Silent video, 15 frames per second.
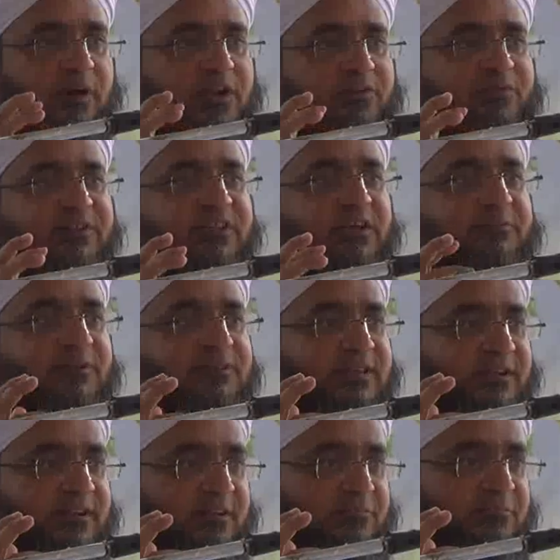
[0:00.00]
मारिफत का
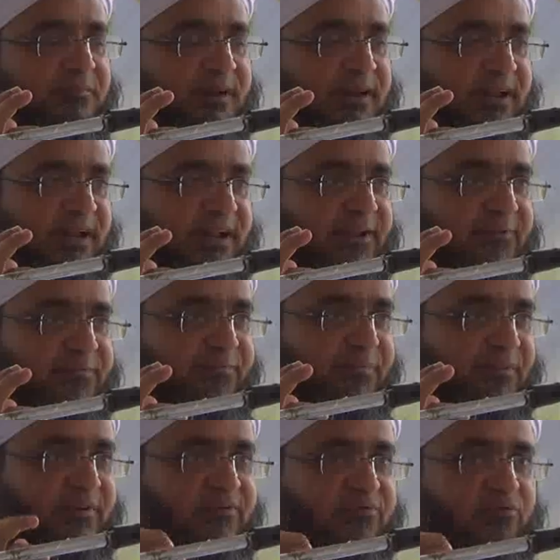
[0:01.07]
बर्तन बनाया है
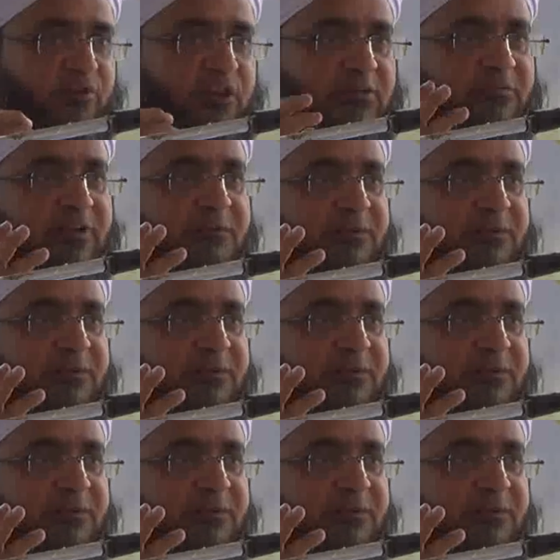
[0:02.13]
इसको इल्म